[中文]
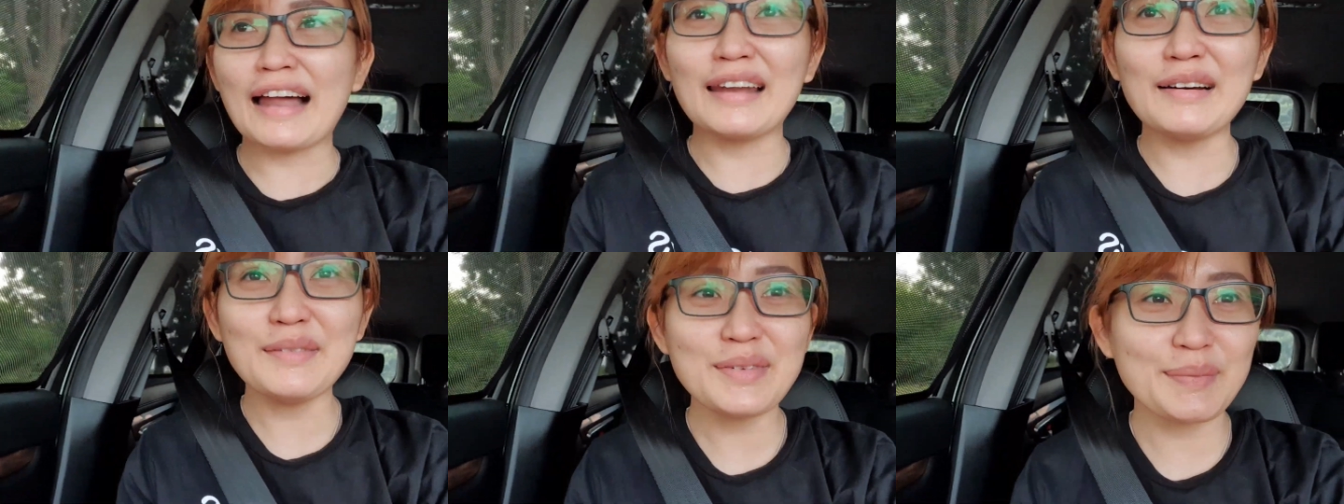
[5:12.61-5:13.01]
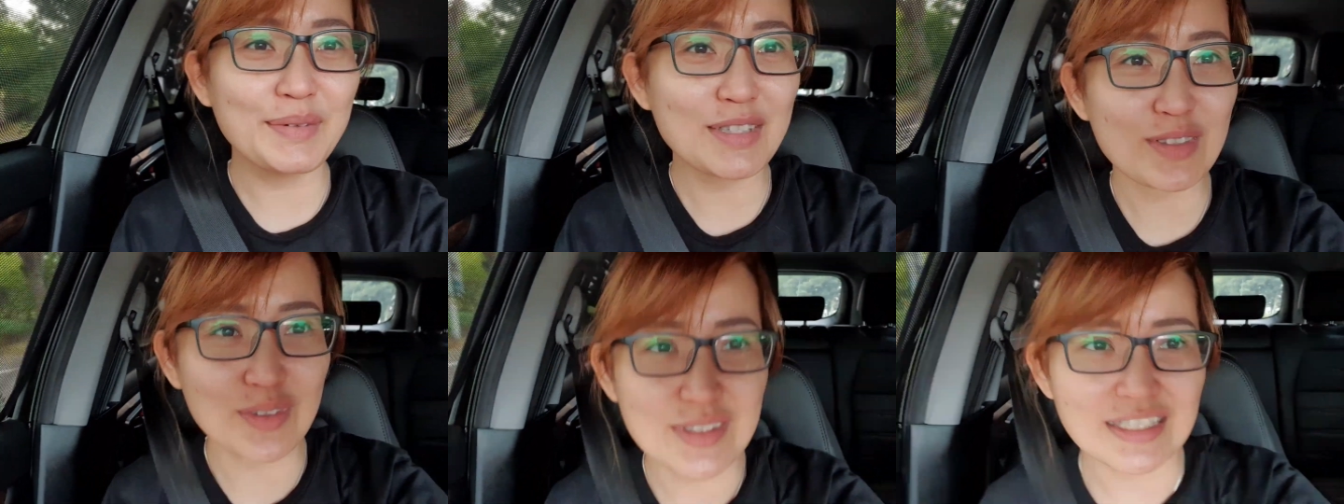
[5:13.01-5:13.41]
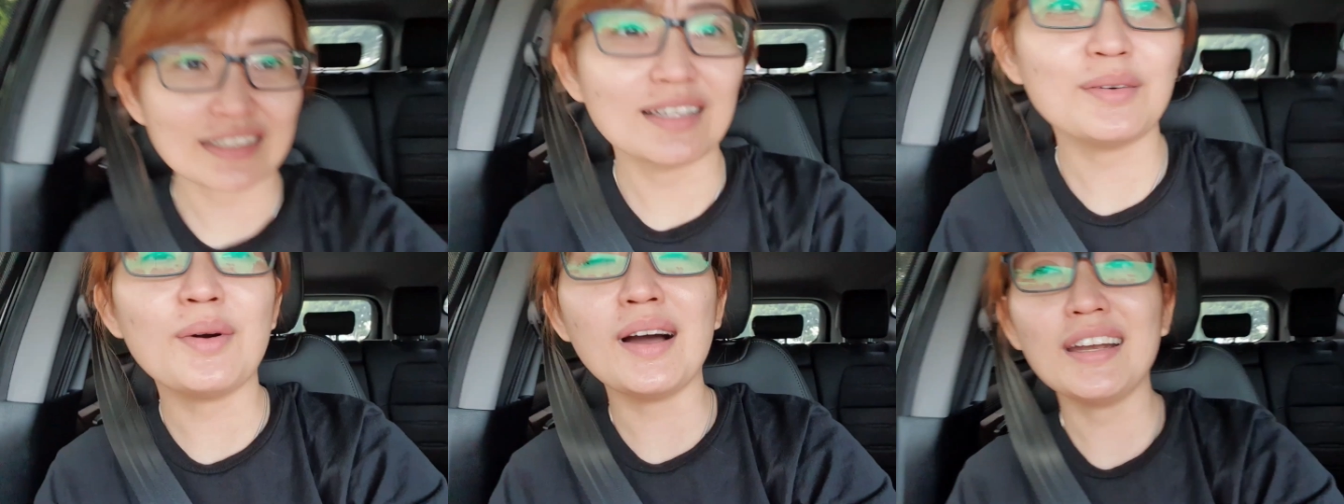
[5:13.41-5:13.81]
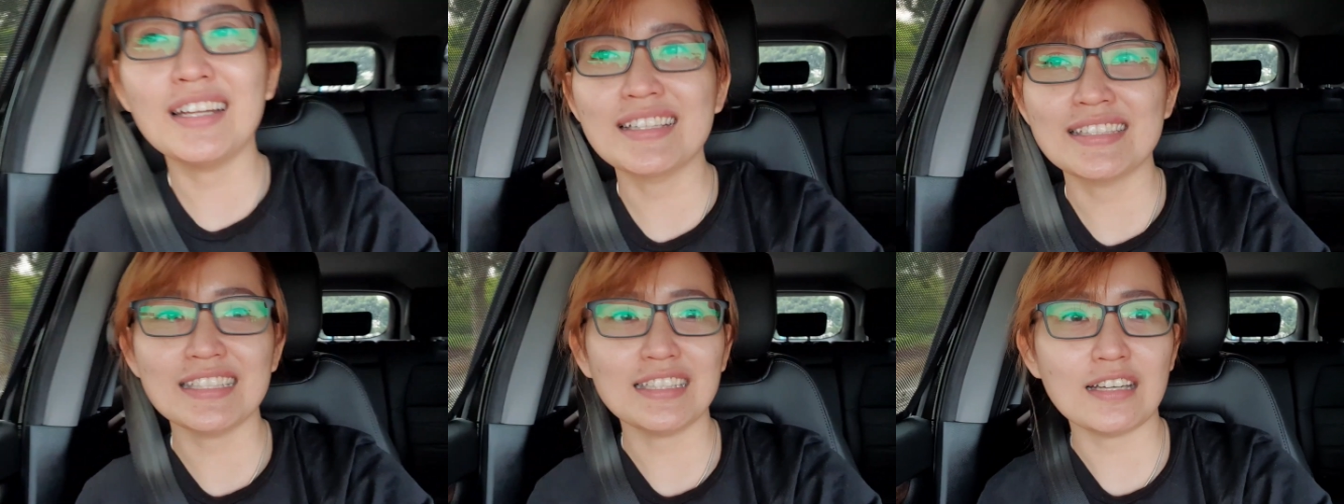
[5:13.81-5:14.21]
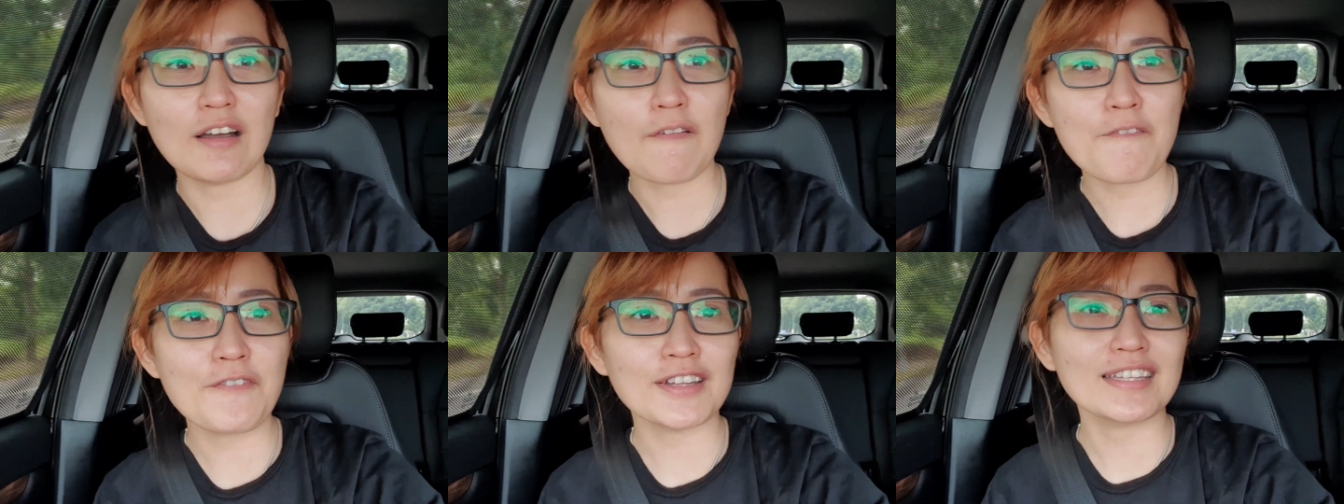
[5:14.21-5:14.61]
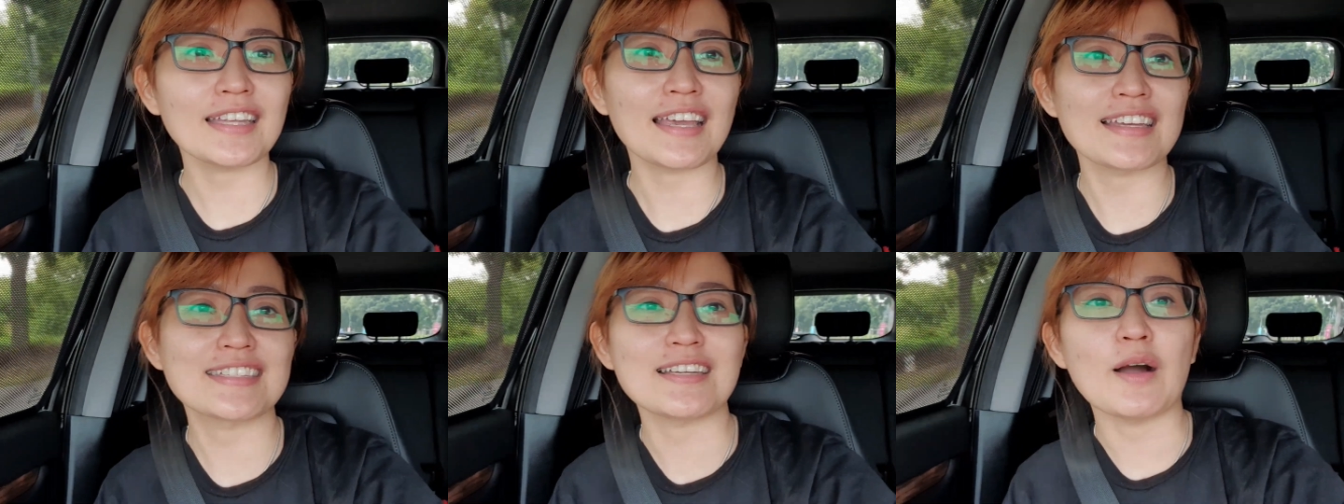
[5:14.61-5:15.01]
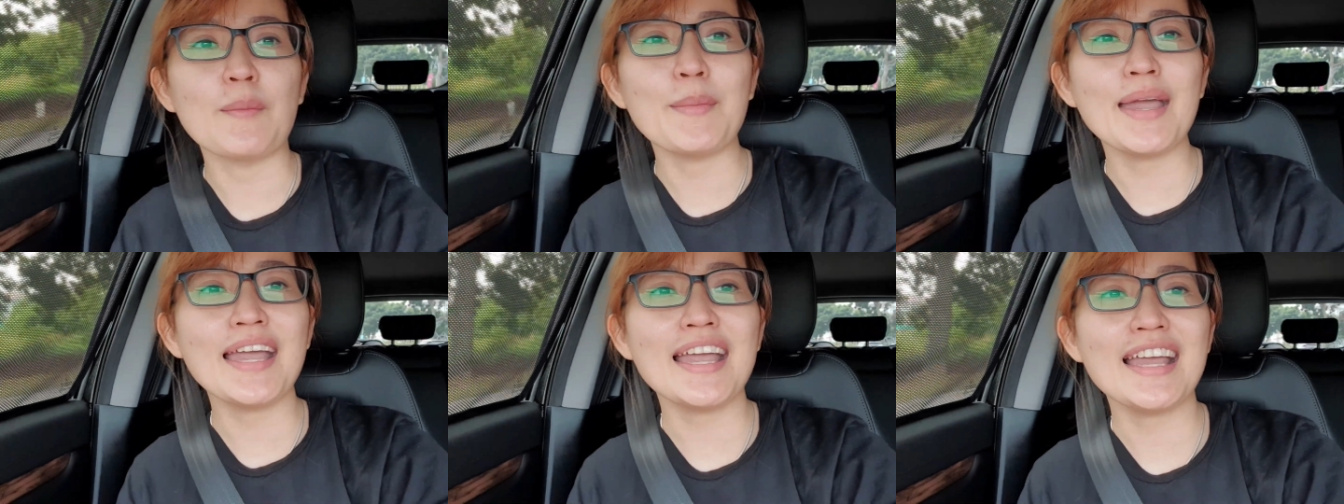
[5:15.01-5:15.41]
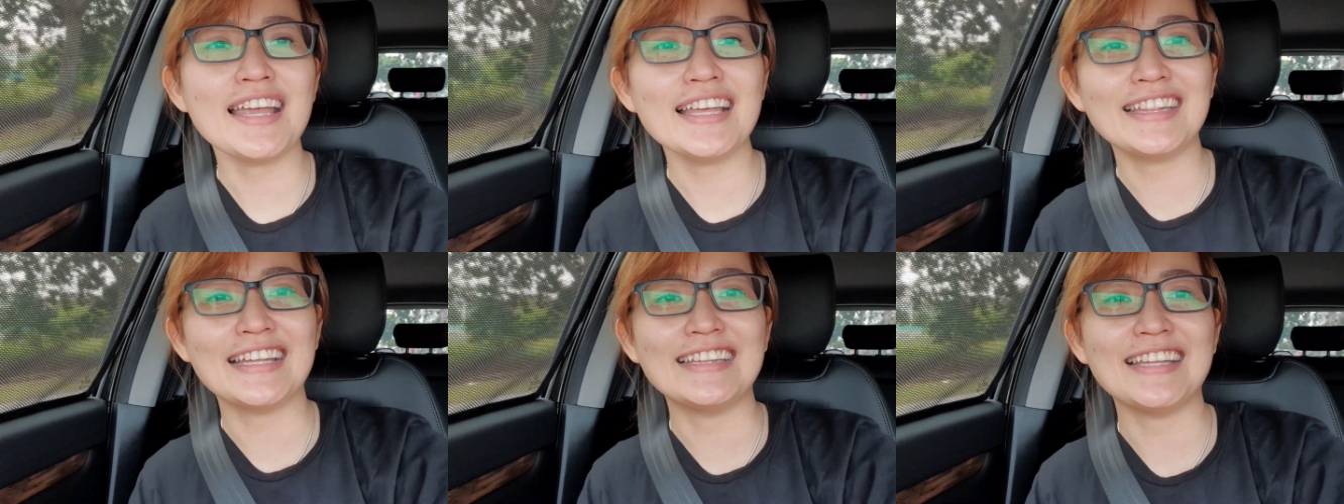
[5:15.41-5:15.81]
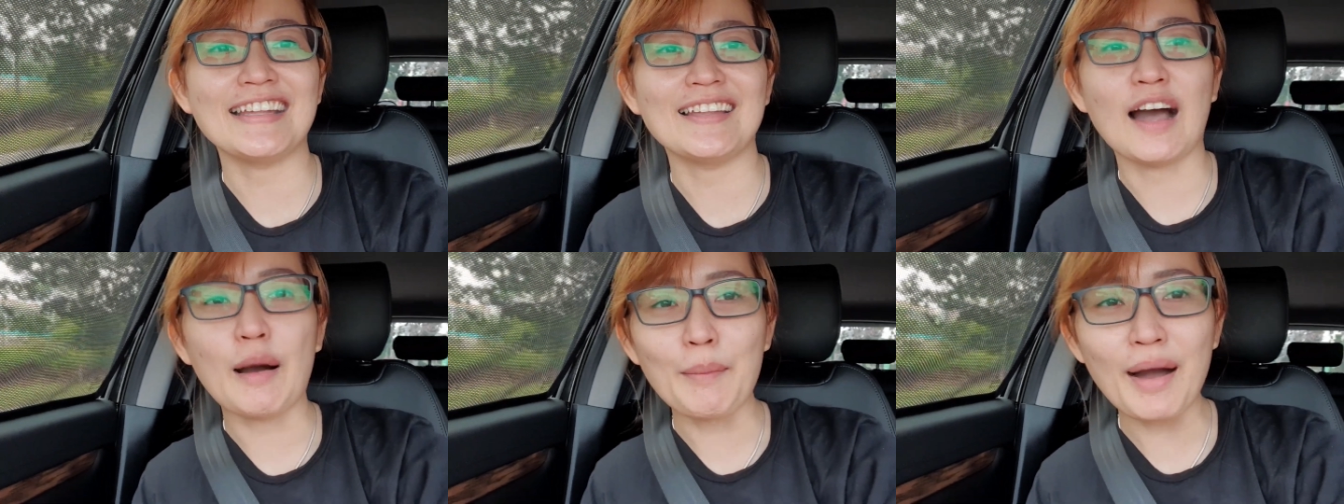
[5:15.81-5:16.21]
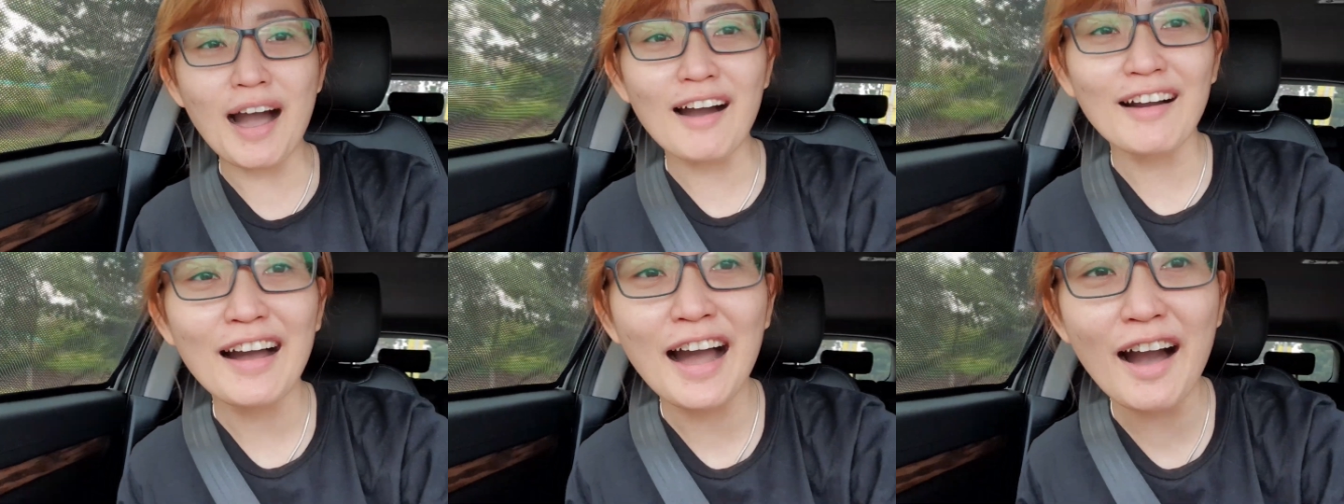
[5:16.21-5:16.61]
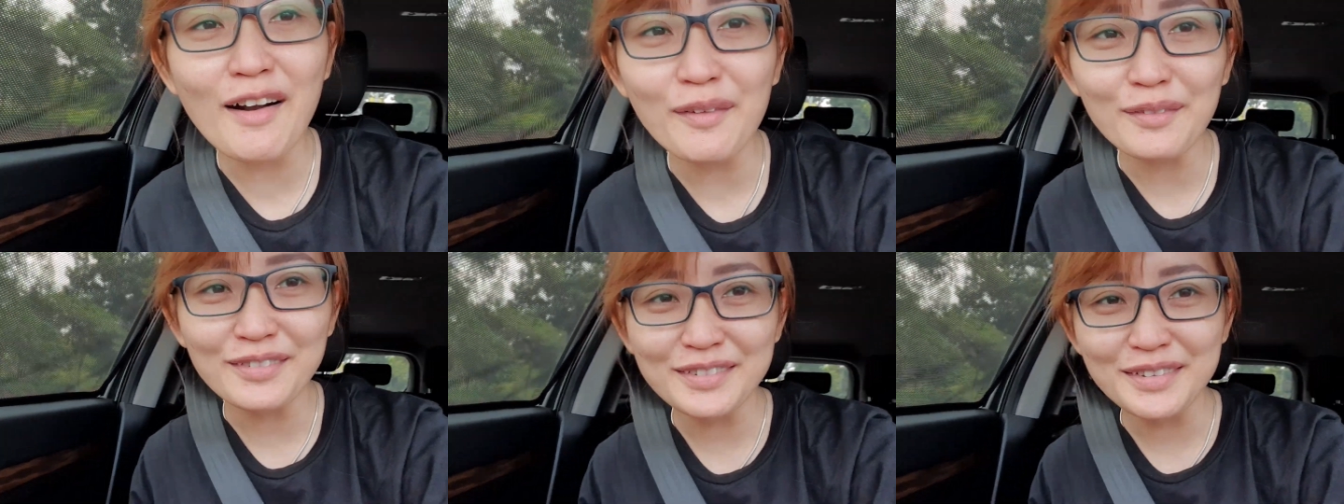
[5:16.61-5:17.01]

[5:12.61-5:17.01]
然后你们中奖的话呢，记得分给小妹一点点，好不好？好，